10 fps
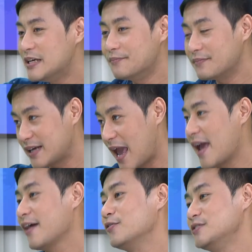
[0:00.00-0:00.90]
ชิมแกะ
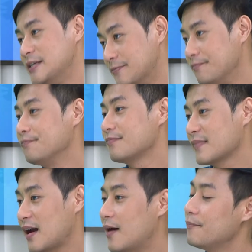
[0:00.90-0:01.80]
ให้เขาชิม
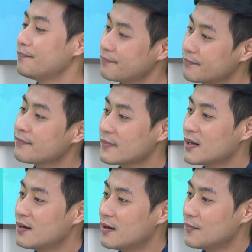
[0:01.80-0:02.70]
ครับ
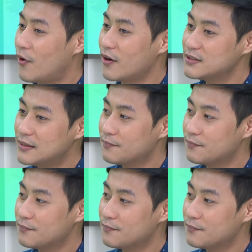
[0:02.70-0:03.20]
พอเขาชิ